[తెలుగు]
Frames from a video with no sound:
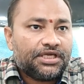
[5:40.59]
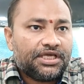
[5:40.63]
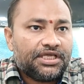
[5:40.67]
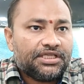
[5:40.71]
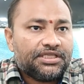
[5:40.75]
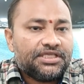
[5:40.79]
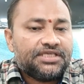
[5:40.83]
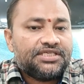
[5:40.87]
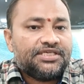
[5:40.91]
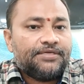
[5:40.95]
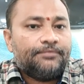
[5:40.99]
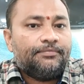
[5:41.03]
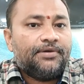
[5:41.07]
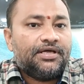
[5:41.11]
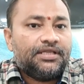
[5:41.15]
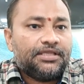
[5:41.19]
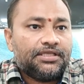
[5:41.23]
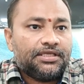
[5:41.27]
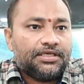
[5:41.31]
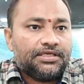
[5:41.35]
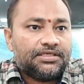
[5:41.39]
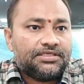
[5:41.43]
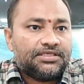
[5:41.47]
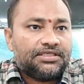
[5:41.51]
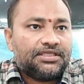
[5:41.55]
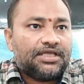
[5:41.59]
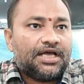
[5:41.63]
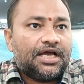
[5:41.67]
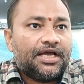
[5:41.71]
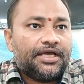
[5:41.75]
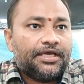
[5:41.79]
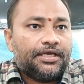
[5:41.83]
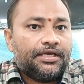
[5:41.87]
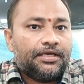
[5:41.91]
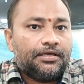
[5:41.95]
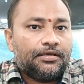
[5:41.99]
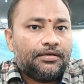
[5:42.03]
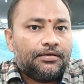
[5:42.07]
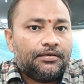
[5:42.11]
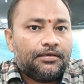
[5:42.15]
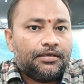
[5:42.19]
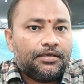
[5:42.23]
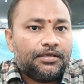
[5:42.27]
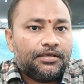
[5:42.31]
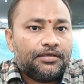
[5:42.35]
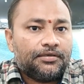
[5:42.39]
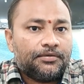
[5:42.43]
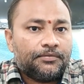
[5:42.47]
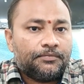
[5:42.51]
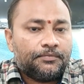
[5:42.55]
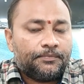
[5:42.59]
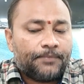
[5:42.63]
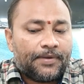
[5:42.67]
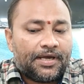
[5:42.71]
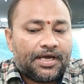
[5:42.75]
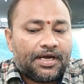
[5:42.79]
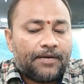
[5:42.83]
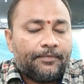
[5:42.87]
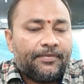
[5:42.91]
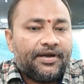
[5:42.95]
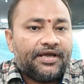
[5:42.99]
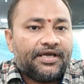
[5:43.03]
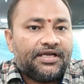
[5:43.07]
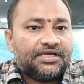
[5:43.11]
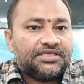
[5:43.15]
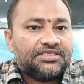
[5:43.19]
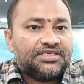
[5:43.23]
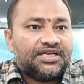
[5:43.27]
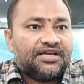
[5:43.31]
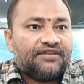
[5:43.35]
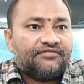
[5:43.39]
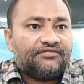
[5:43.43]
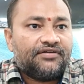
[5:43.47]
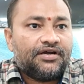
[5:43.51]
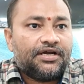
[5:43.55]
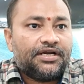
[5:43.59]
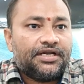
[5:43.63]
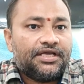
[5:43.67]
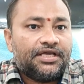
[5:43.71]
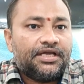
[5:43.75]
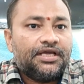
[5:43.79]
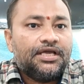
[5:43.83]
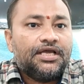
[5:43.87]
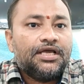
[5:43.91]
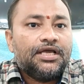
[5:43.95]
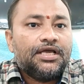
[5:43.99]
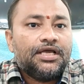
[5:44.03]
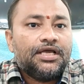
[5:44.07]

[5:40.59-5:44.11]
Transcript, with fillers: కింది సిబ్బంది స్థాయి పారామెడికల్ స్టాఫ్ కానీ